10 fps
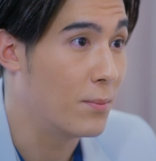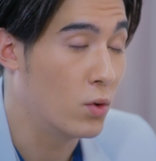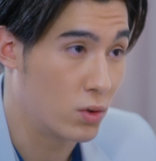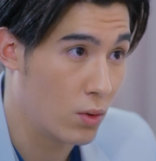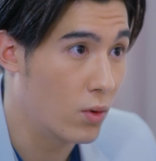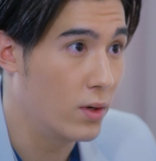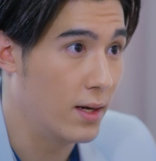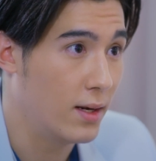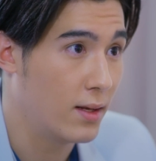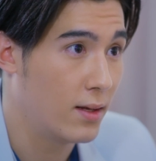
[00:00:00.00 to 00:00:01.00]
ความอดทน
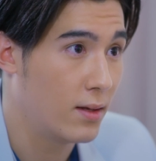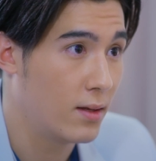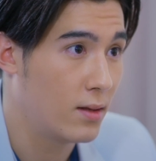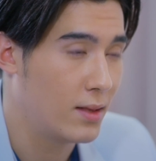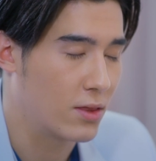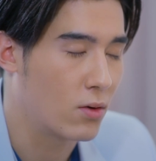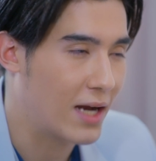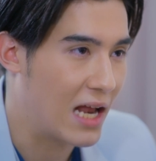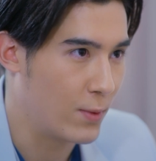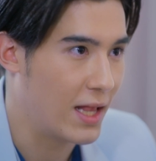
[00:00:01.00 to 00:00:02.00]
และต้
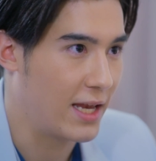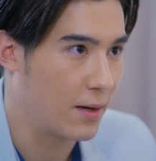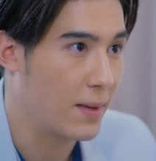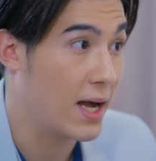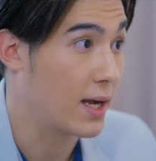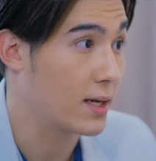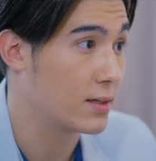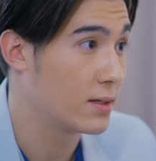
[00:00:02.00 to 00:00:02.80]
องการเวลาอย่างมาก